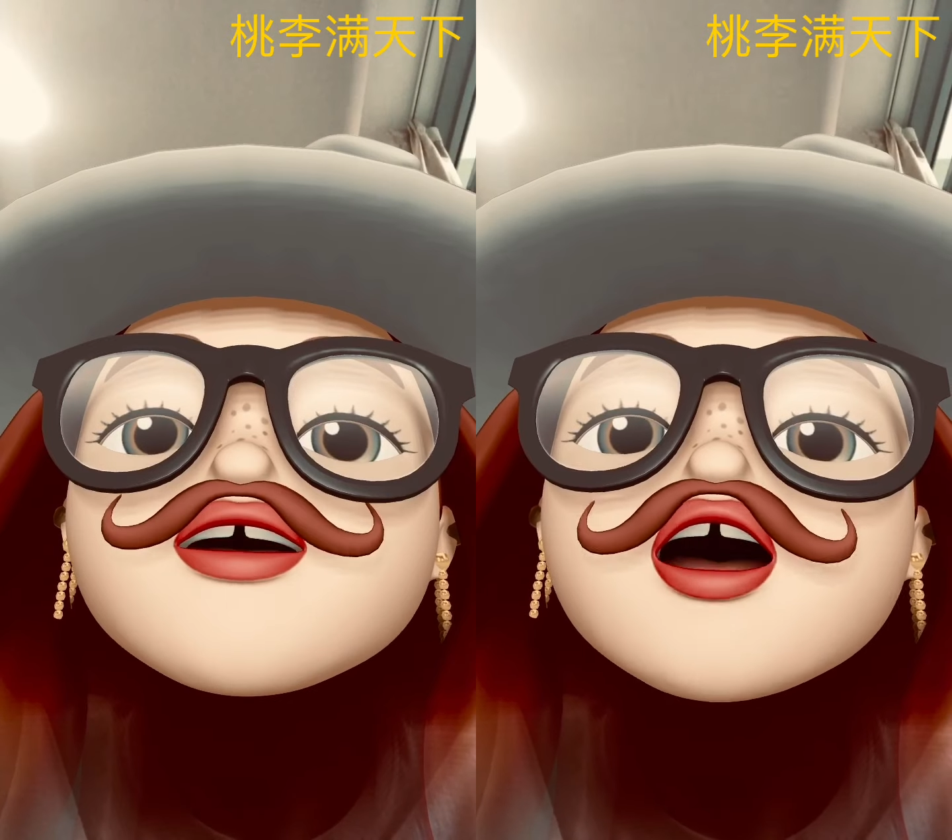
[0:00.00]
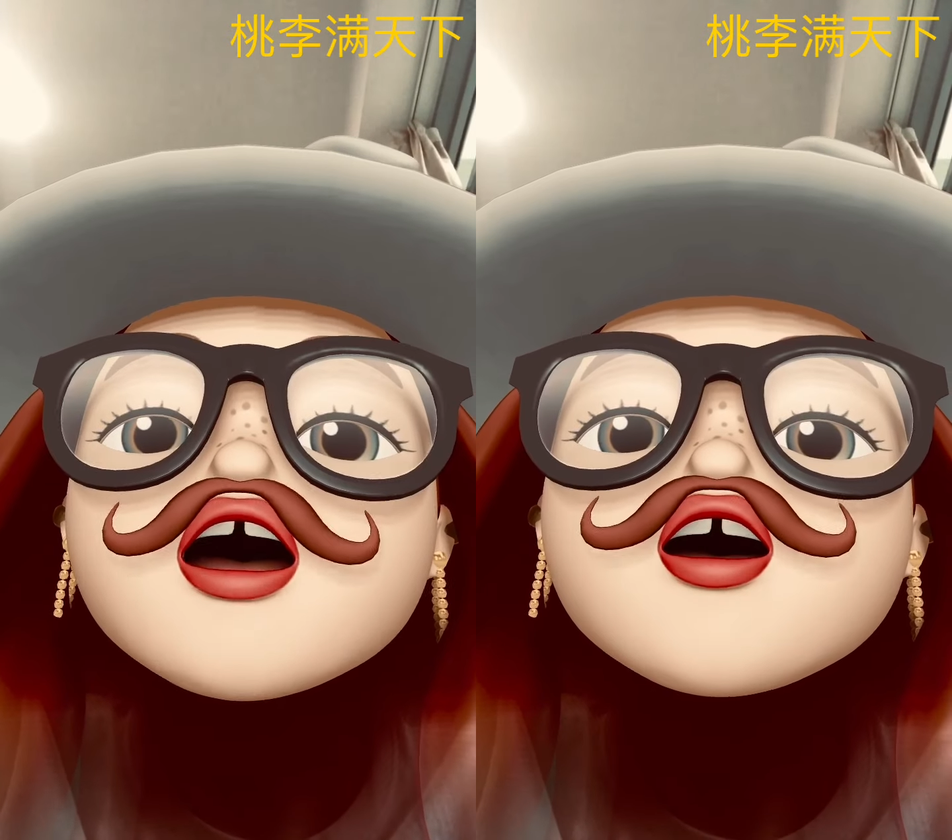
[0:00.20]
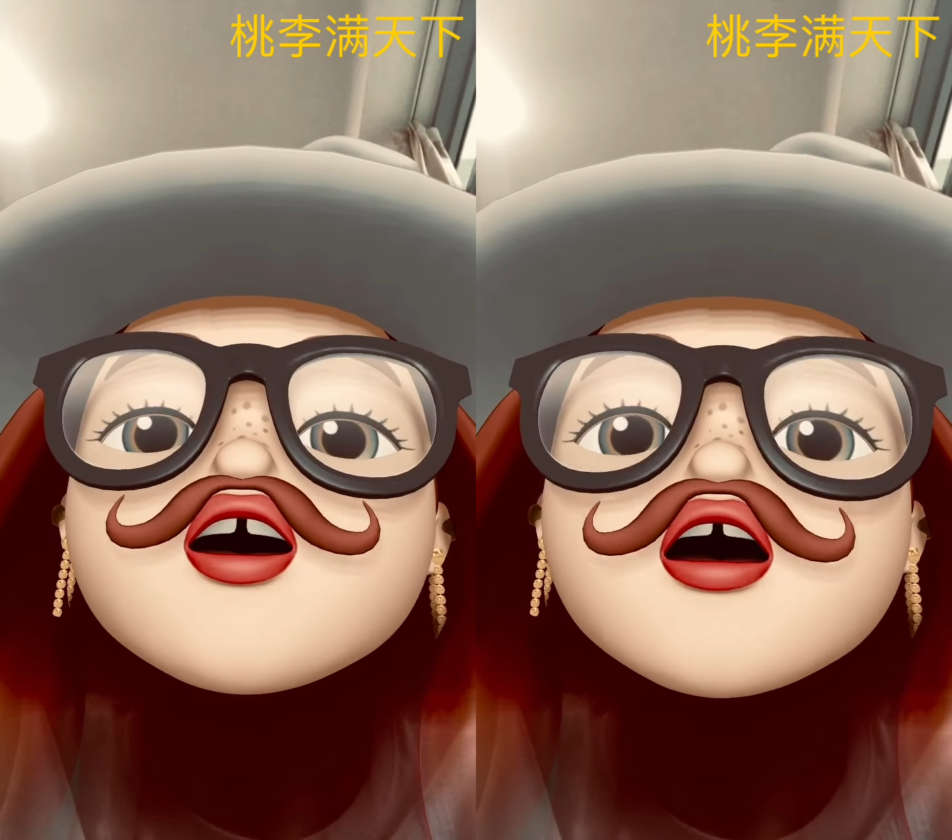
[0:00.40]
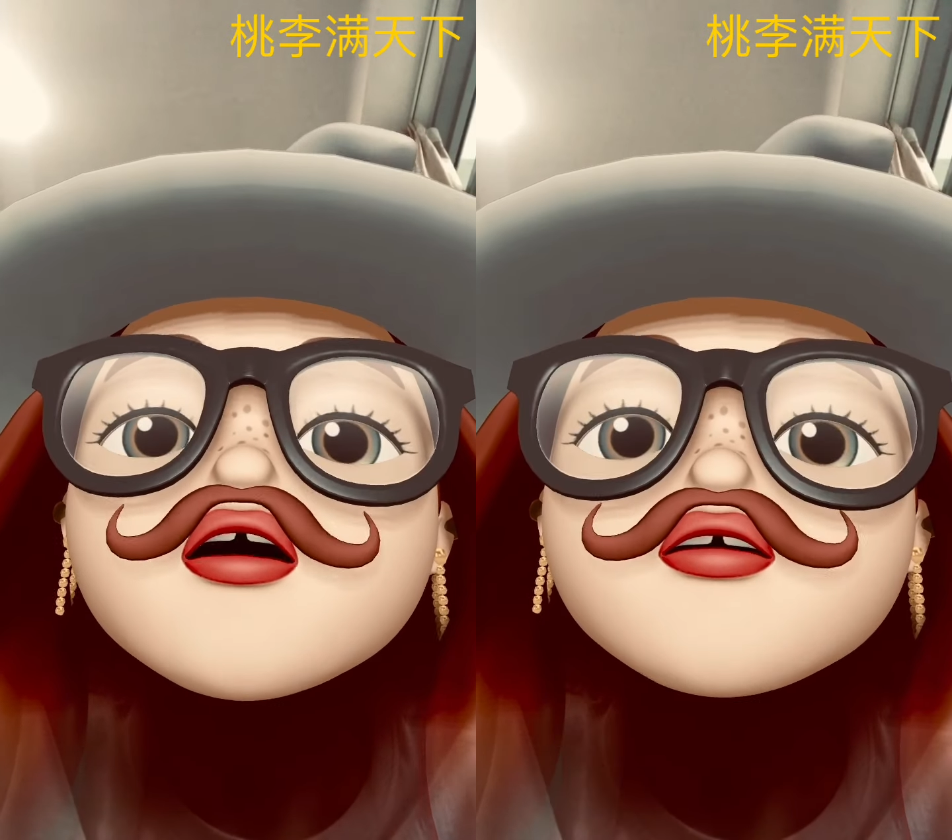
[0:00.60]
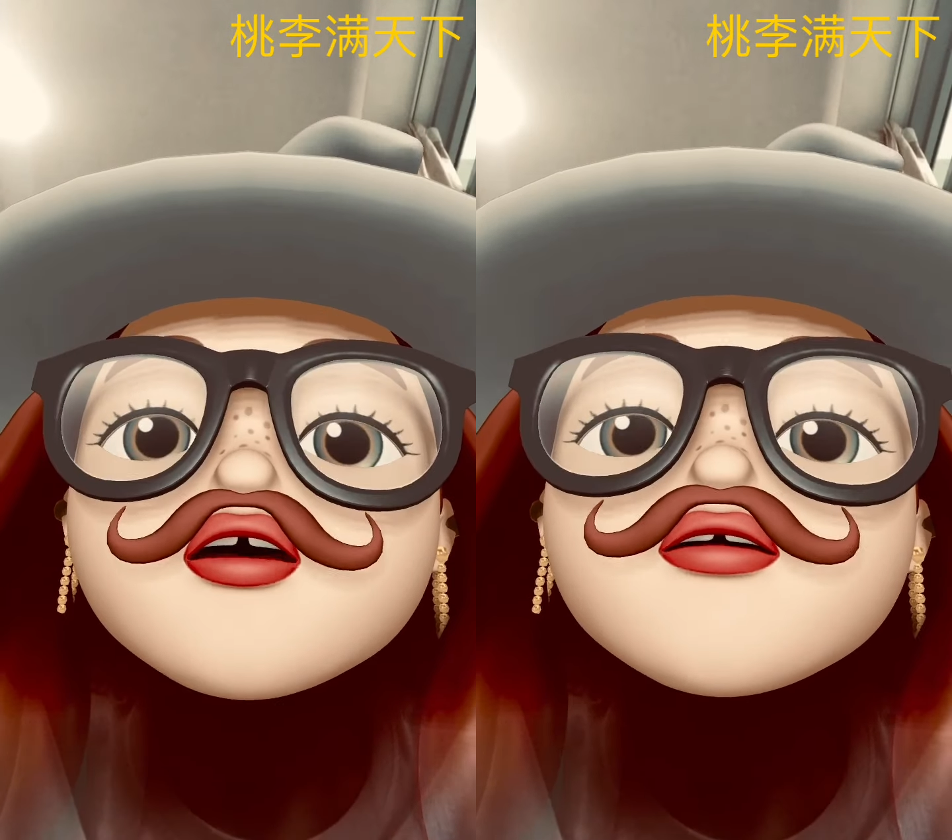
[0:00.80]
只有
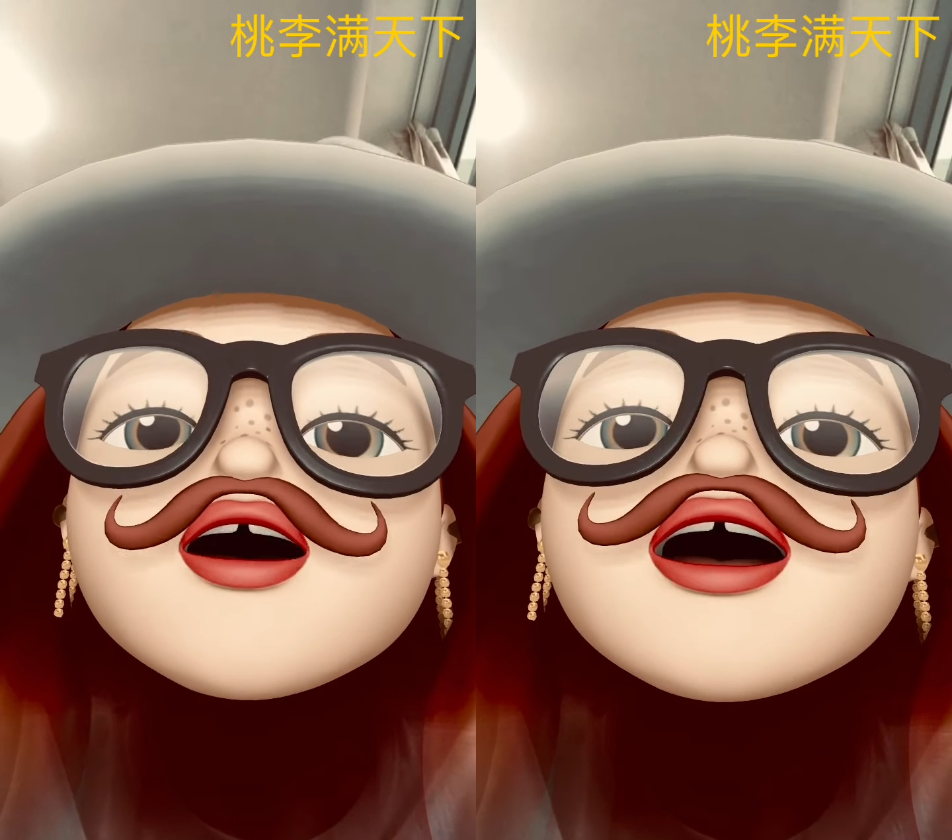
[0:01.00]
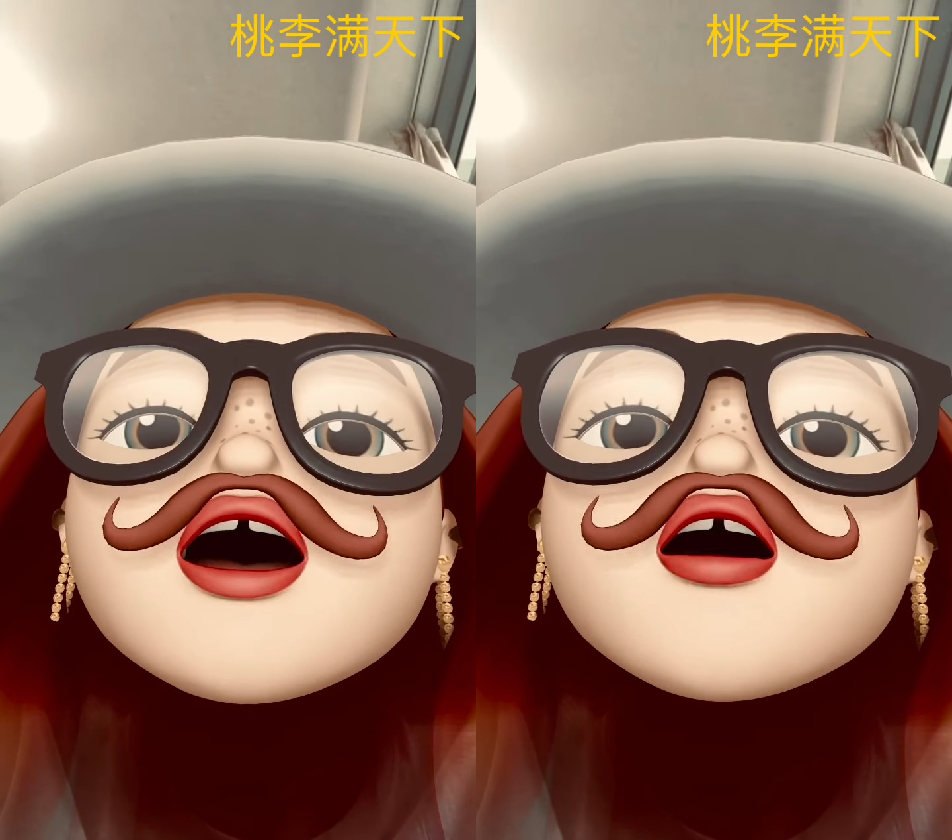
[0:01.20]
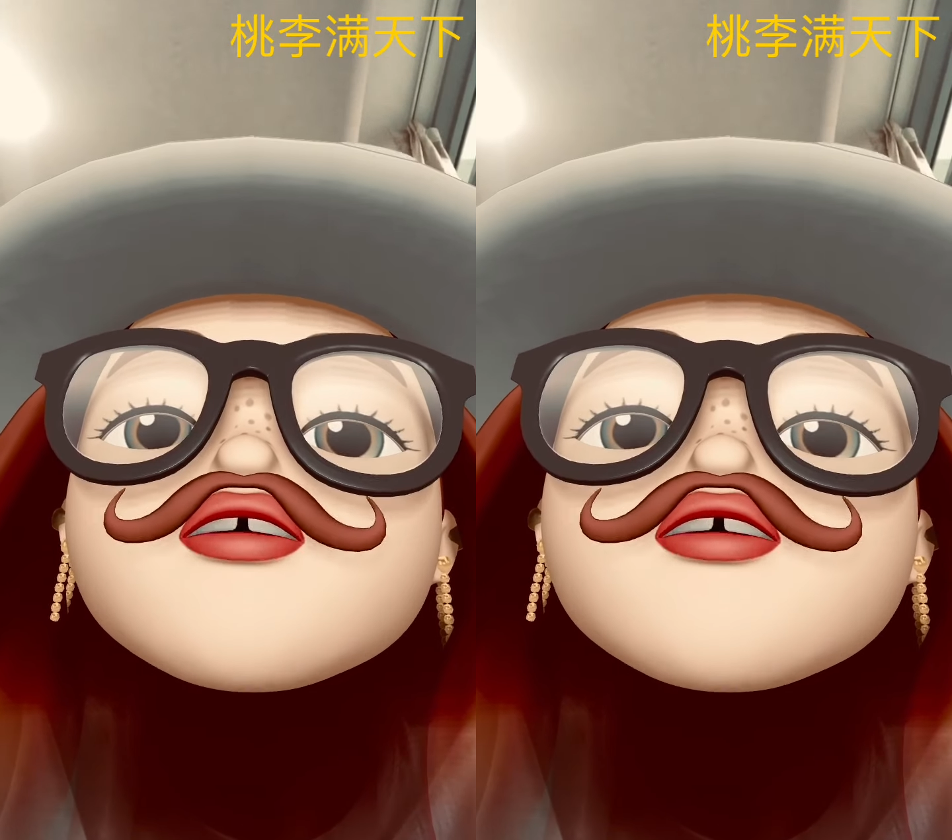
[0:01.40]
学问高，